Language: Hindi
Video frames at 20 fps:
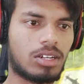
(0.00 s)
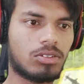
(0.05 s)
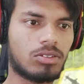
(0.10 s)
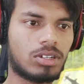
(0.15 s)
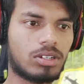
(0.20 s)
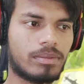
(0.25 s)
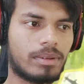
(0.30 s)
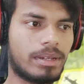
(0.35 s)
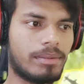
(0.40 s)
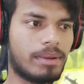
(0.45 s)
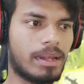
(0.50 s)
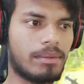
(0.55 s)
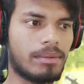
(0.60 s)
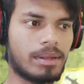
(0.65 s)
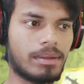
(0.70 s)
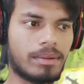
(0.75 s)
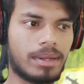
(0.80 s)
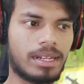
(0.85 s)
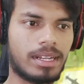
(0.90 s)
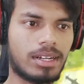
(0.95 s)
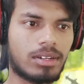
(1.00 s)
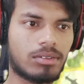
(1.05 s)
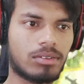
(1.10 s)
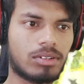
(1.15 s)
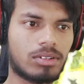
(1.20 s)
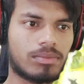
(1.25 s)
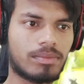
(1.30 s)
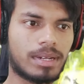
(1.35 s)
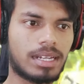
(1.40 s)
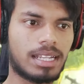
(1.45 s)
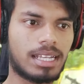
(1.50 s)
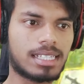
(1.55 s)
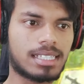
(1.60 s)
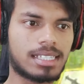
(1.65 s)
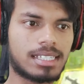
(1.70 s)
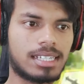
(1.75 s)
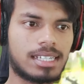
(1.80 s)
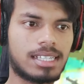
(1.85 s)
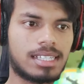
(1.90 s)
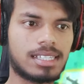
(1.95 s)
हटो हटो भाई भाई भाई भाई हटो हटो कल यहाँ
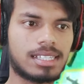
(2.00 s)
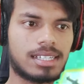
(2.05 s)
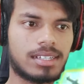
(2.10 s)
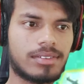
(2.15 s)
से जल्दी